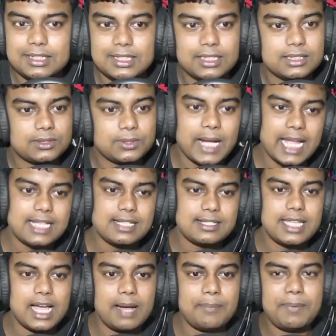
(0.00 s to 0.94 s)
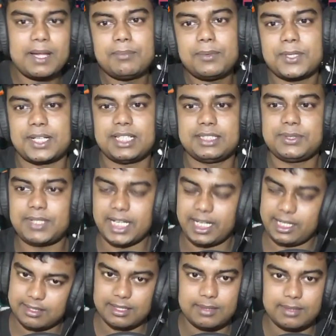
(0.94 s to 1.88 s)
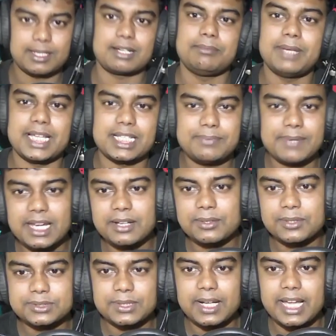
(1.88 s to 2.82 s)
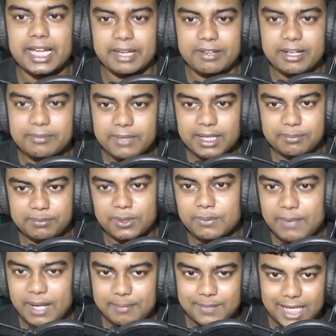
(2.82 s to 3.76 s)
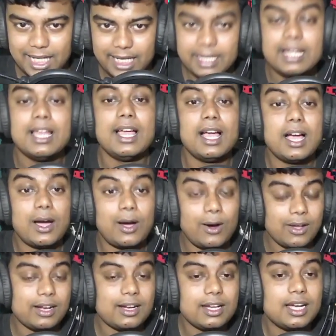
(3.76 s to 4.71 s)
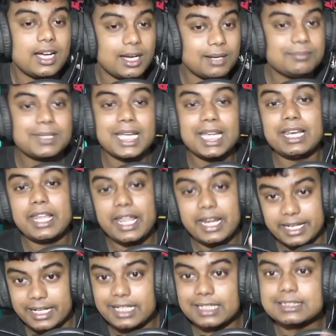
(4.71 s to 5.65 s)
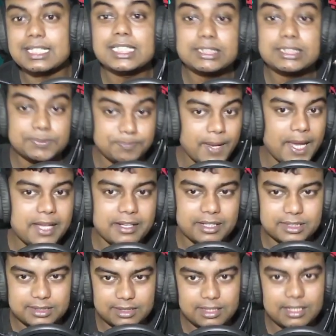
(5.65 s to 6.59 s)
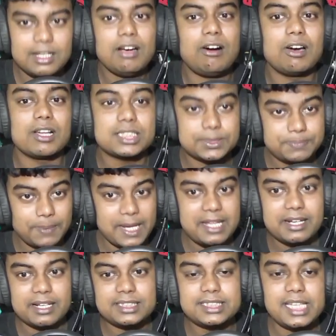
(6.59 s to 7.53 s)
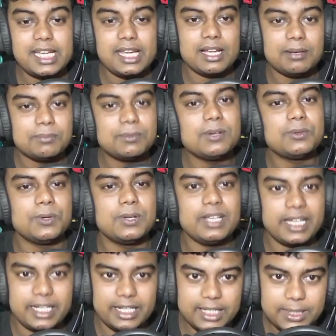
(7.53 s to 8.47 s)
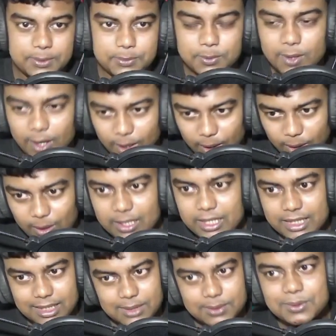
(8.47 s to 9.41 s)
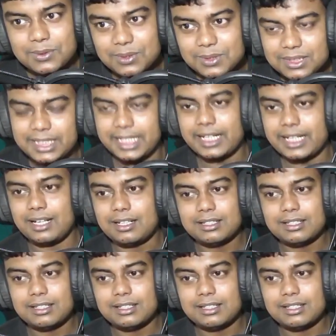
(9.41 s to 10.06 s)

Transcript: तो गाइस यहाँ पे हम लोग आ चुके हैं हमारा मैच मेकिंग हो चुका है हेवन में हमको मैप मिला है और हम खेल रहे हैं रेना से स्पाइक रश और स्पाइक रश से ही हमको खोलना है गीकू और गीकू खुल जाएगा